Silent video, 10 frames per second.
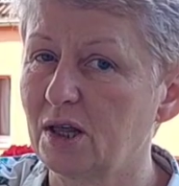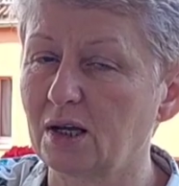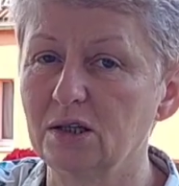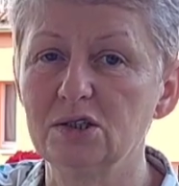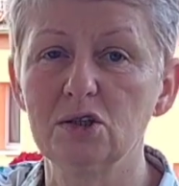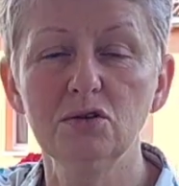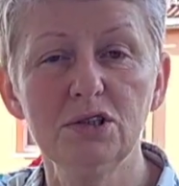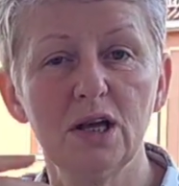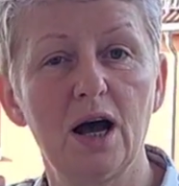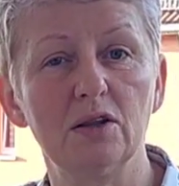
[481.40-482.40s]
taki sos,
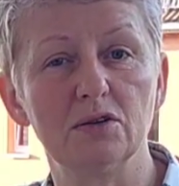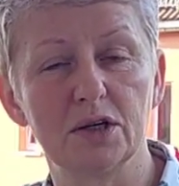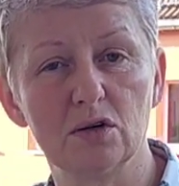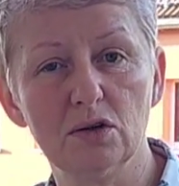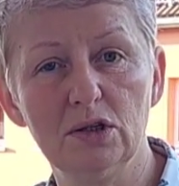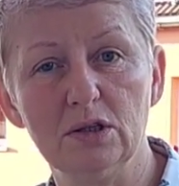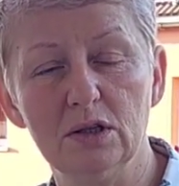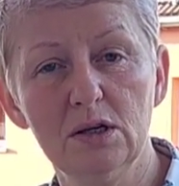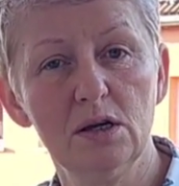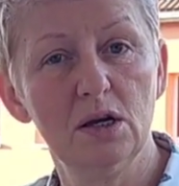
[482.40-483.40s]
a do tego
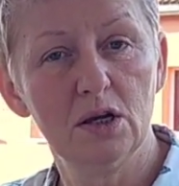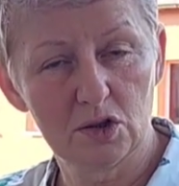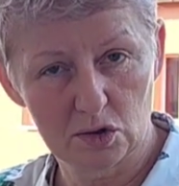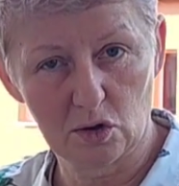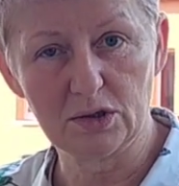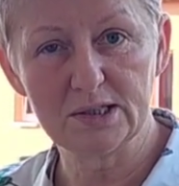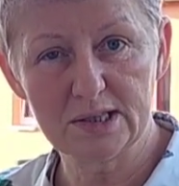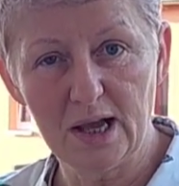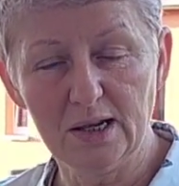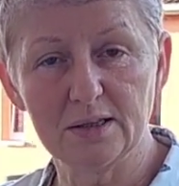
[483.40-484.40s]
inny, to jest
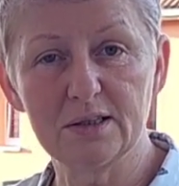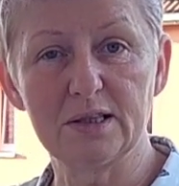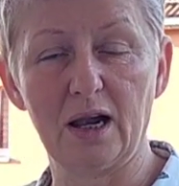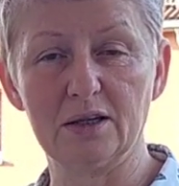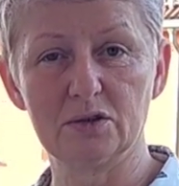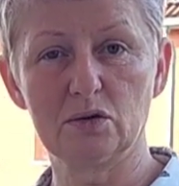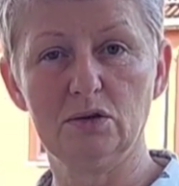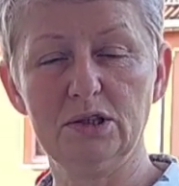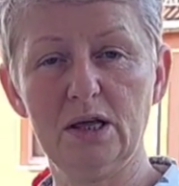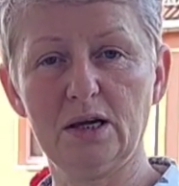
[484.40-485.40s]
talent, talent
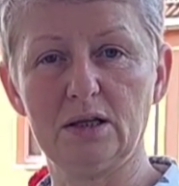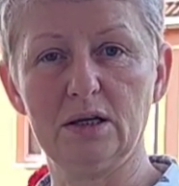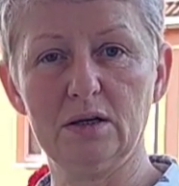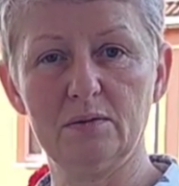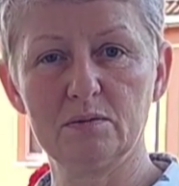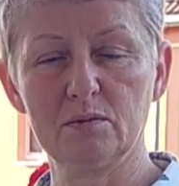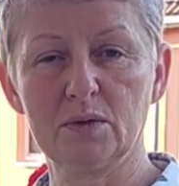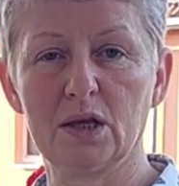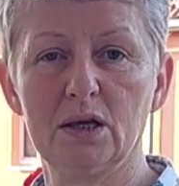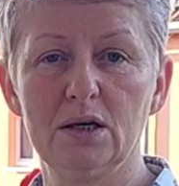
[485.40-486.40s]
kulinarny.
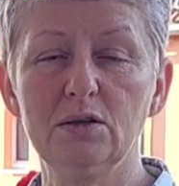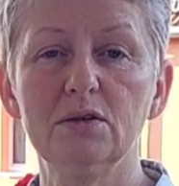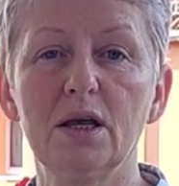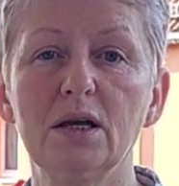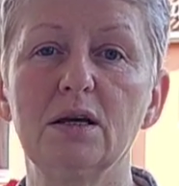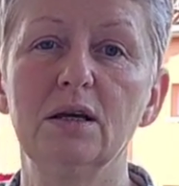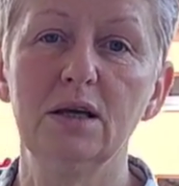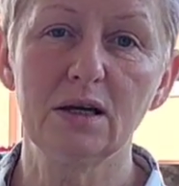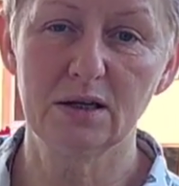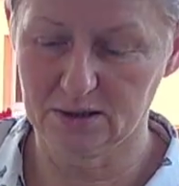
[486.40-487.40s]
I to tak
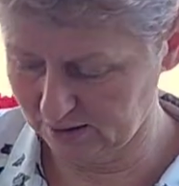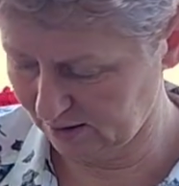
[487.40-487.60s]
jak,